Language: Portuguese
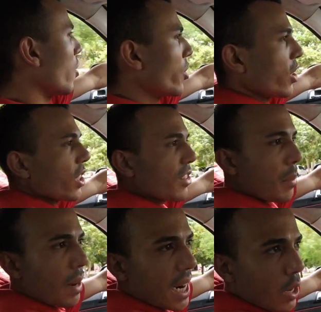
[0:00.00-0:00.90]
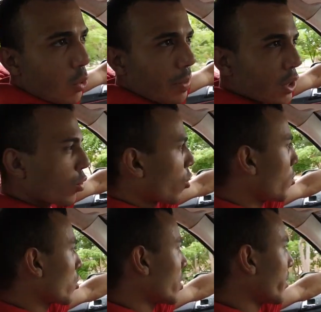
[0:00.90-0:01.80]
Onde a gente vai parar com o preço do
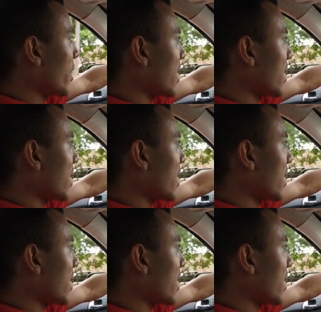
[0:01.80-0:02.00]
combustível